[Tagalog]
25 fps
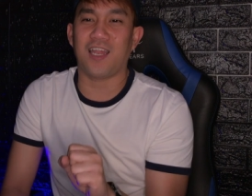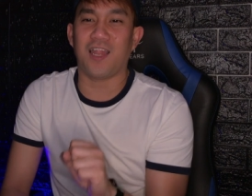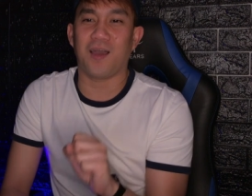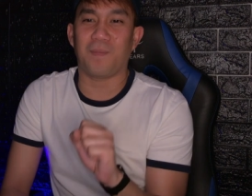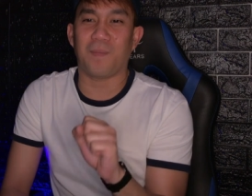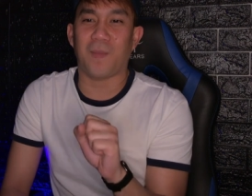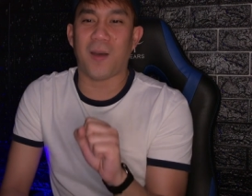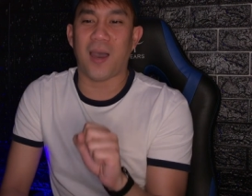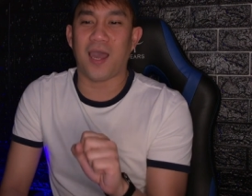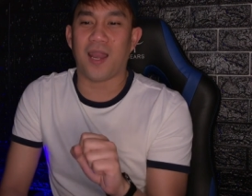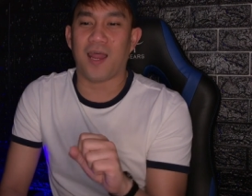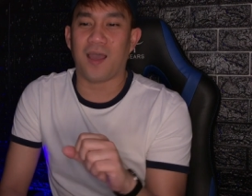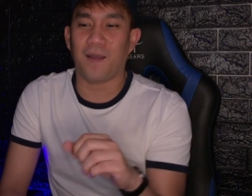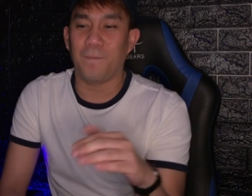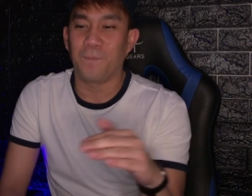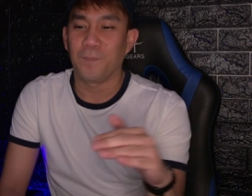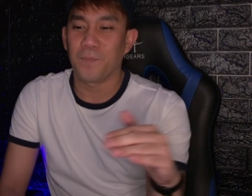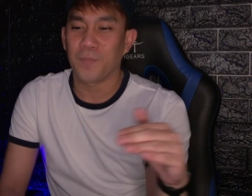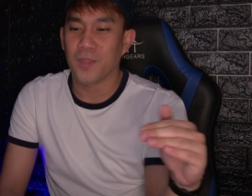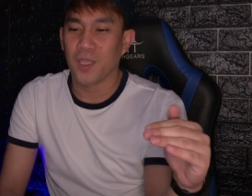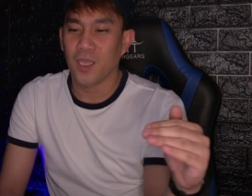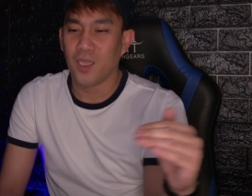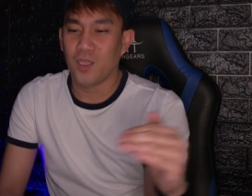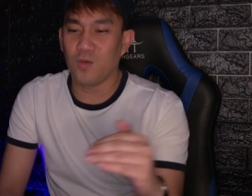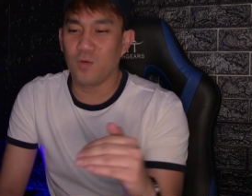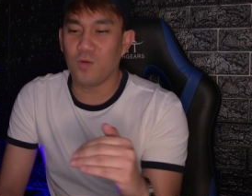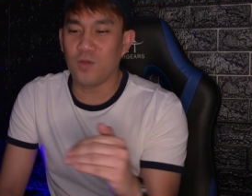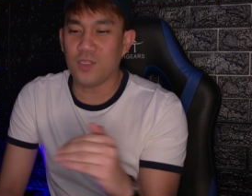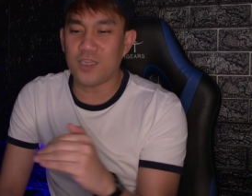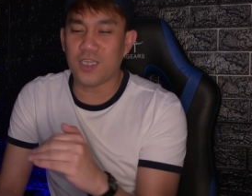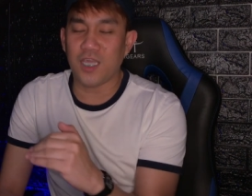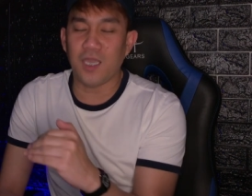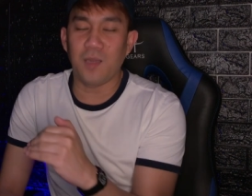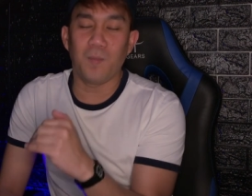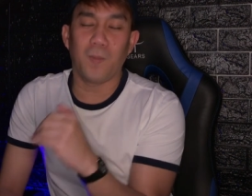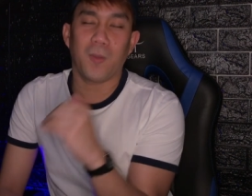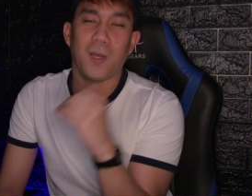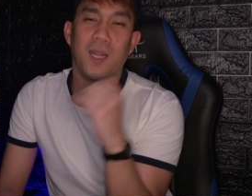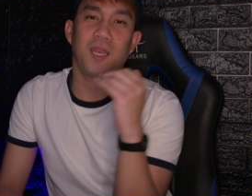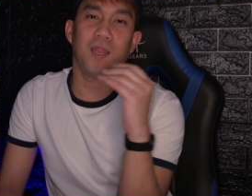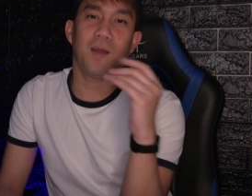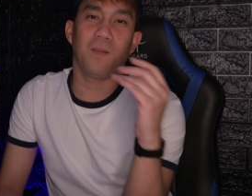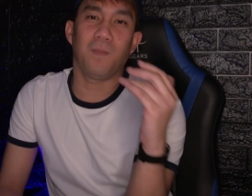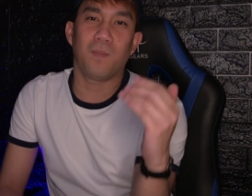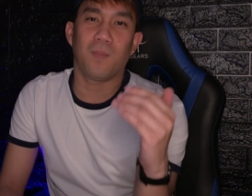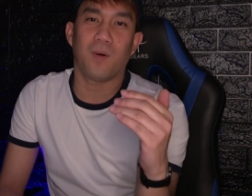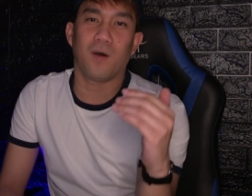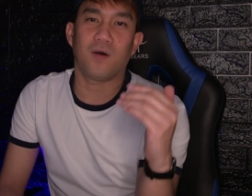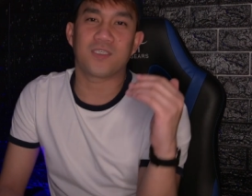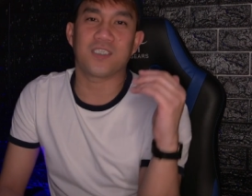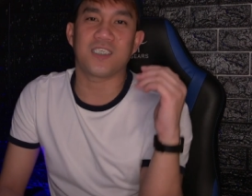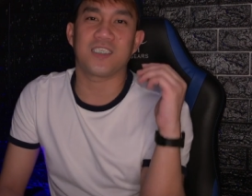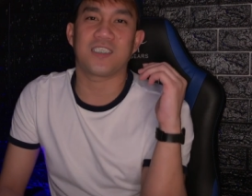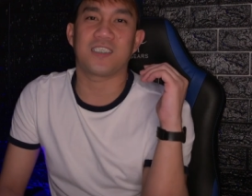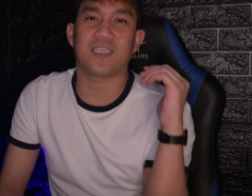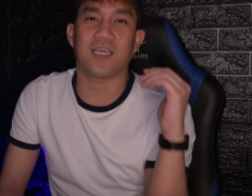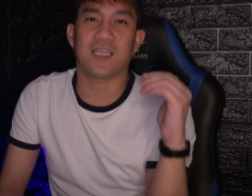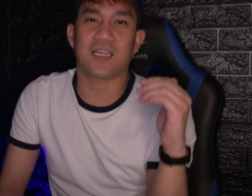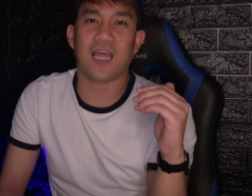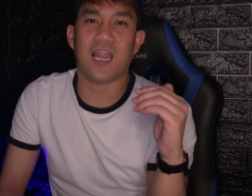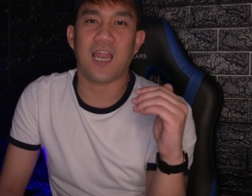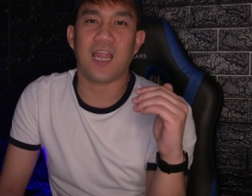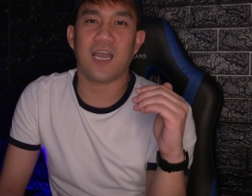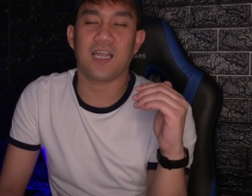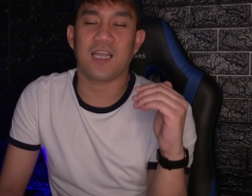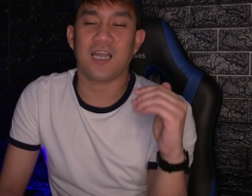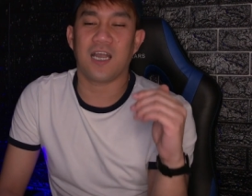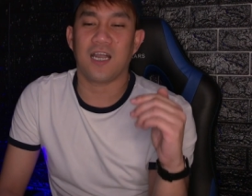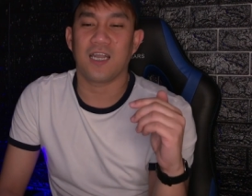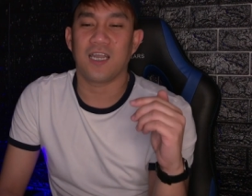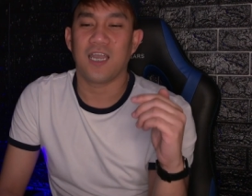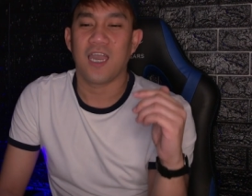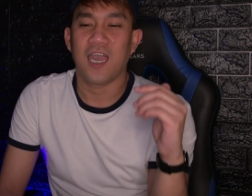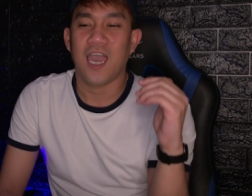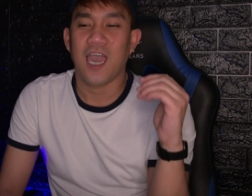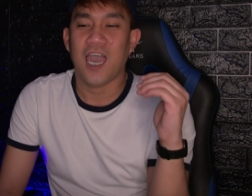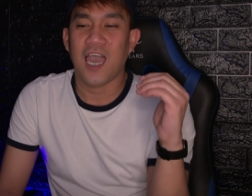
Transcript: na parang yung timbre ng boses na talagang